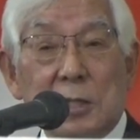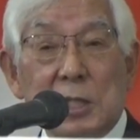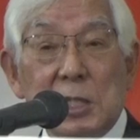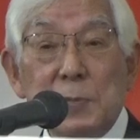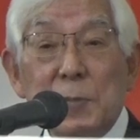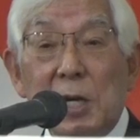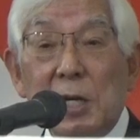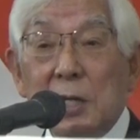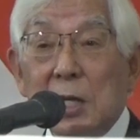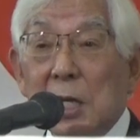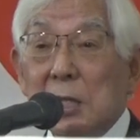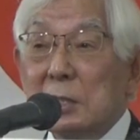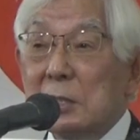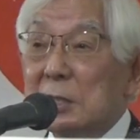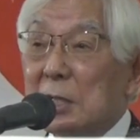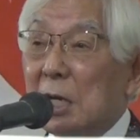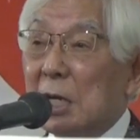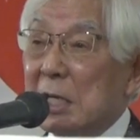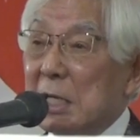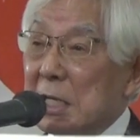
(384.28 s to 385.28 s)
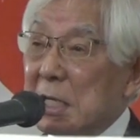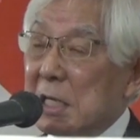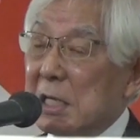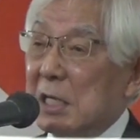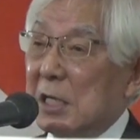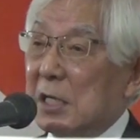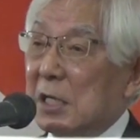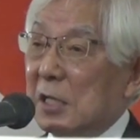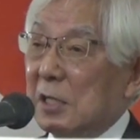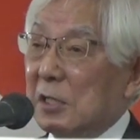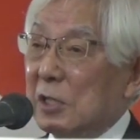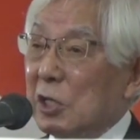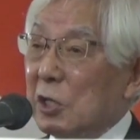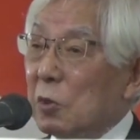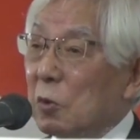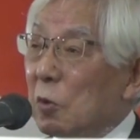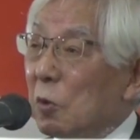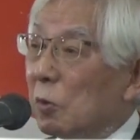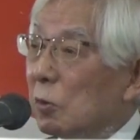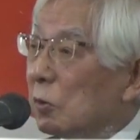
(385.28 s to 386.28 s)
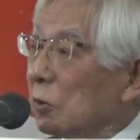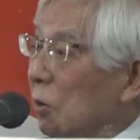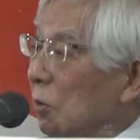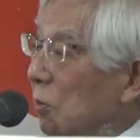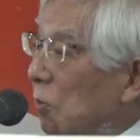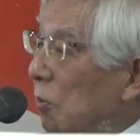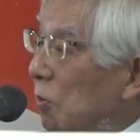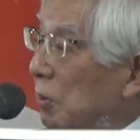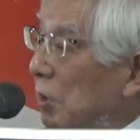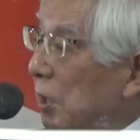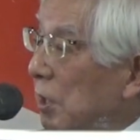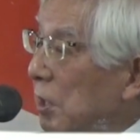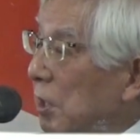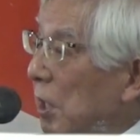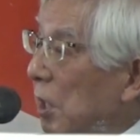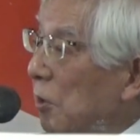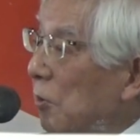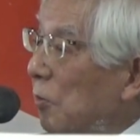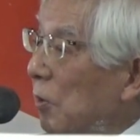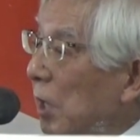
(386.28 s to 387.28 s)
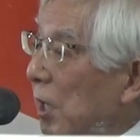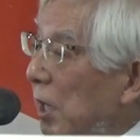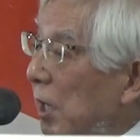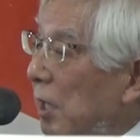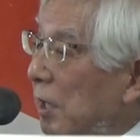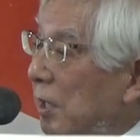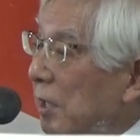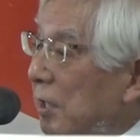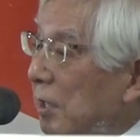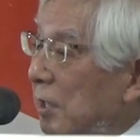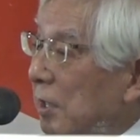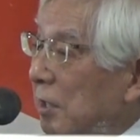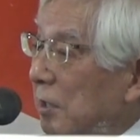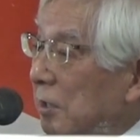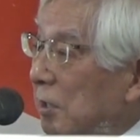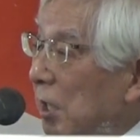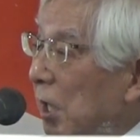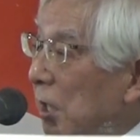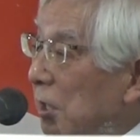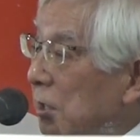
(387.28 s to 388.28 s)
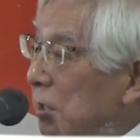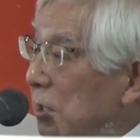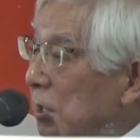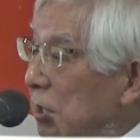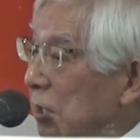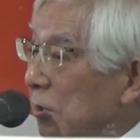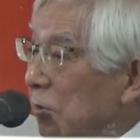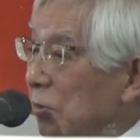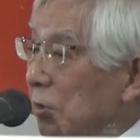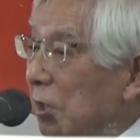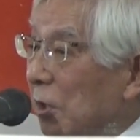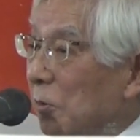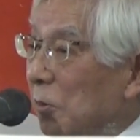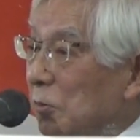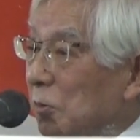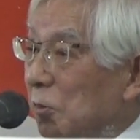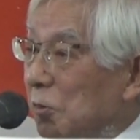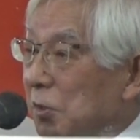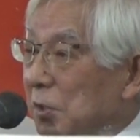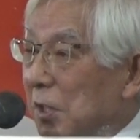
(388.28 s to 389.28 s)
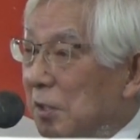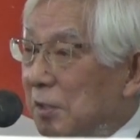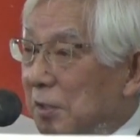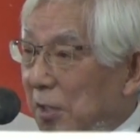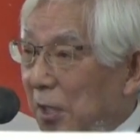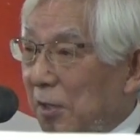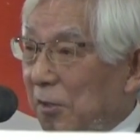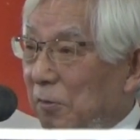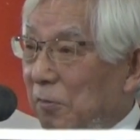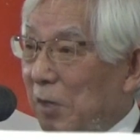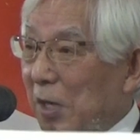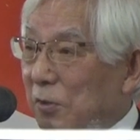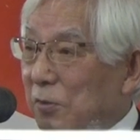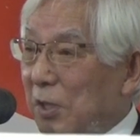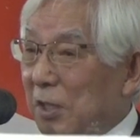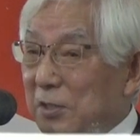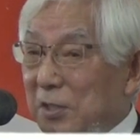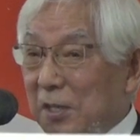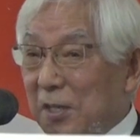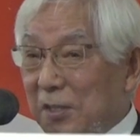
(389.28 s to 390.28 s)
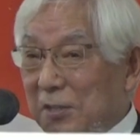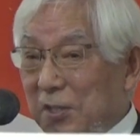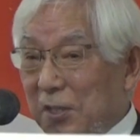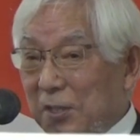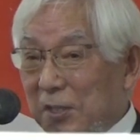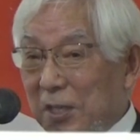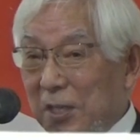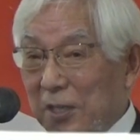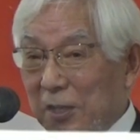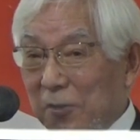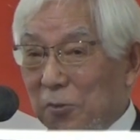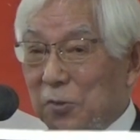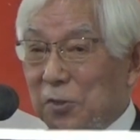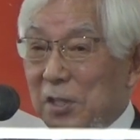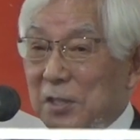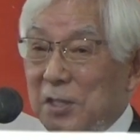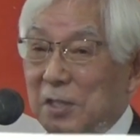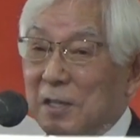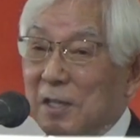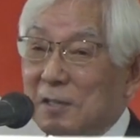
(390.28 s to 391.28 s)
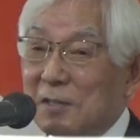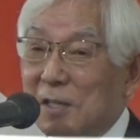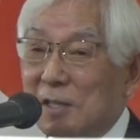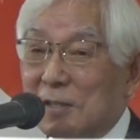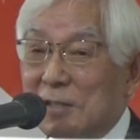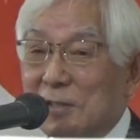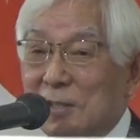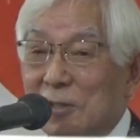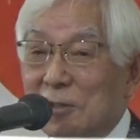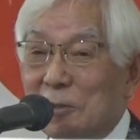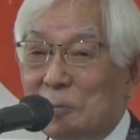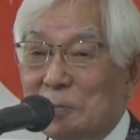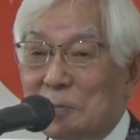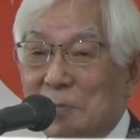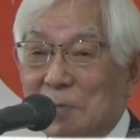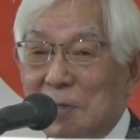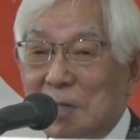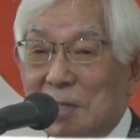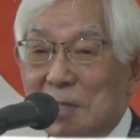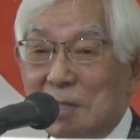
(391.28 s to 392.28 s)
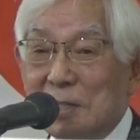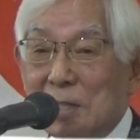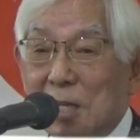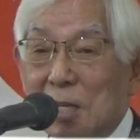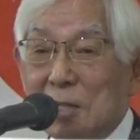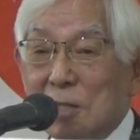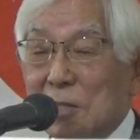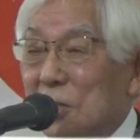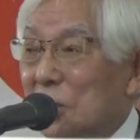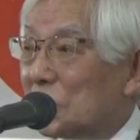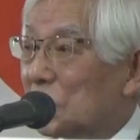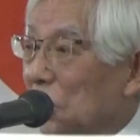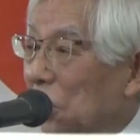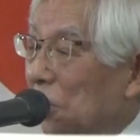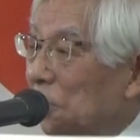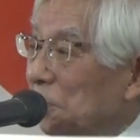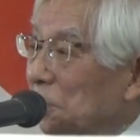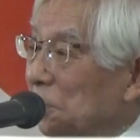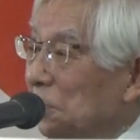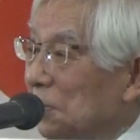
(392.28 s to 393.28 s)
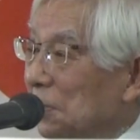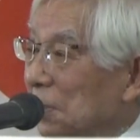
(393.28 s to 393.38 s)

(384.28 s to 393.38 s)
今現在日本のロータリアンは何人いるかご存知ですか分かる方いらっしゃったら答えていただきたいんですけど何人でしょ